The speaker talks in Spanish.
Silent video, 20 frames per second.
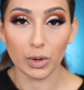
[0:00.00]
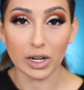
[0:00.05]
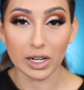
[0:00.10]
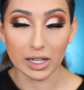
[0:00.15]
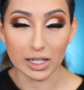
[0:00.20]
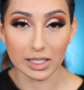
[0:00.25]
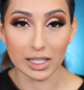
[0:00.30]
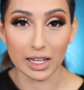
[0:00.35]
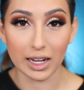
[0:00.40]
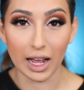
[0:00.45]
Voy a
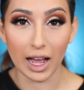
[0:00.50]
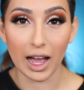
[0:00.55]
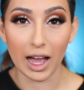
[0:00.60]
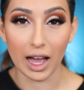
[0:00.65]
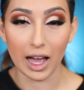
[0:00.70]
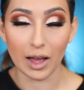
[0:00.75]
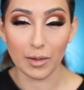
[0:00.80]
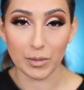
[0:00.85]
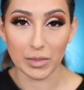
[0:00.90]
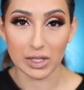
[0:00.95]
regresar
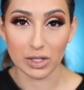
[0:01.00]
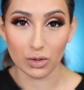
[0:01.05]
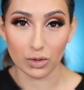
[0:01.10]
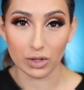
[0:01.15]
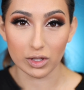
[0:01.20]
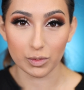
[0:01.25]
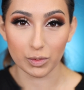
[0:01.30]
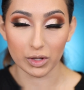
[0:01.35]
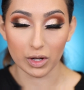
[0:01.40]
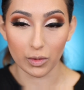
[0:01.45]
a mis
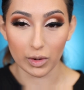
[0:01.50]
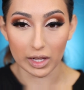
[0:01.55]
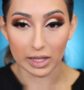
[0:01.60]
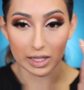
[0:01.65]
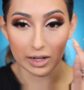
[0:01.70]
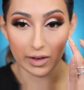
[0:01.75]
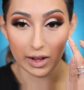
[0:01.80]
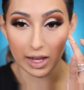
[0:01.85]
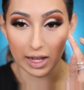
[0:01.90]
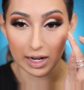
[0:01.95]
ojos porque voy a
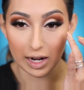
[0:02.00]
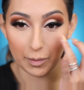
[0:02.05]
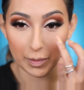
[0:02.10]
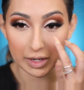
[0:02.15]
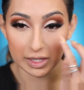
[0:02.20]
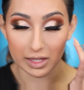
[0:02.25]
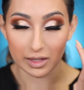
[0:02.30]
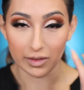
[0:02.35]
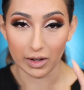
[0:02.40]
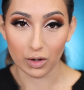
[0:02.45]
trabajar en la
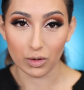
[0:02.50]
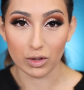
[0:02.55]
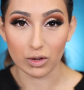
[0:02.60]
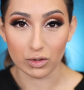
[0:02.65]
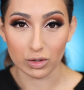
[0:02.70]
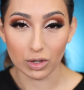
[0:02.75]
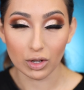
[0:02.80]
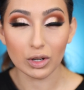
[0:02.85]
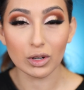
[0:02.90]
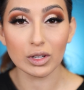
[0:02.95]
parte de abajo de
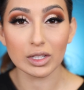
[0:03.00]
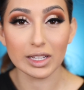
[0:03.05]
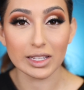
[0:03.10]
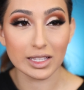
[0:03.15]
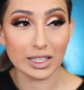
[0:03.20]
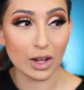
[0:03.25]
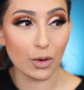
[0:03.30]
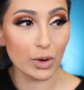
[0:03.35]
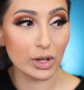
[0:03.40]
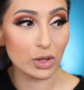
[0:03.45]
los ojos.
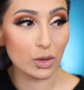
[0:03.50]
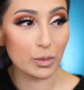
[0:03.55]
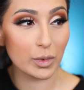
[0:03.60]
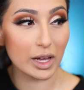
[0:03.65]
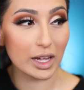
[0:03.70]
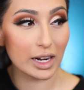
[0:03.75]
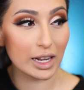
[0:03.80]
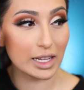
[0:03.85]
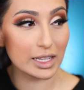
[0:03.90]
Así que voy a tomar